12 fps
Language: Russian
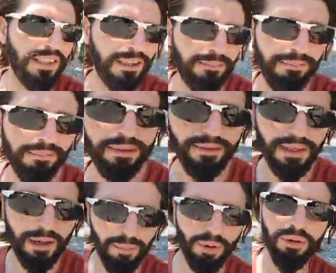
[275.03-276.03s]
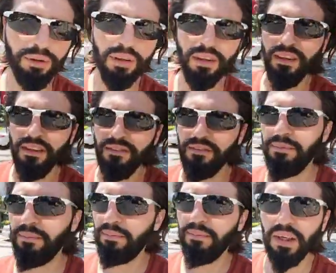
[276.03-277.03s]
там работал
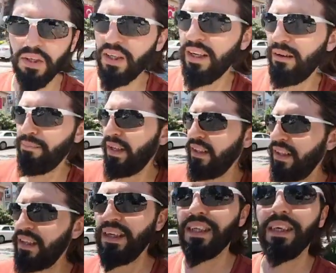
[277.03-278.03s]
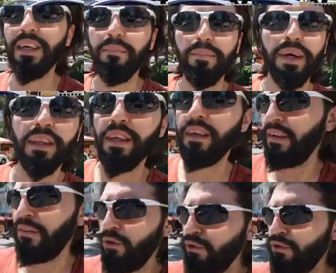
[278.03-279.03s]
в больших компаниях, IT-компаниях,
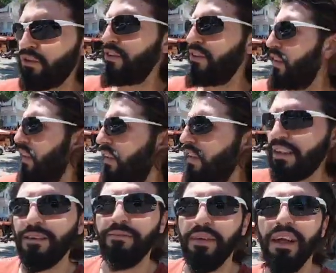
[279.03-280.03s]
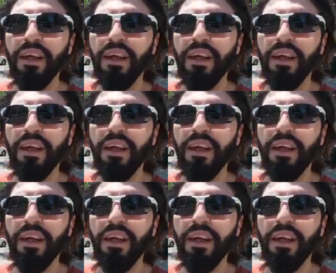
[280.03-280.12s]
в госучреждениях, там,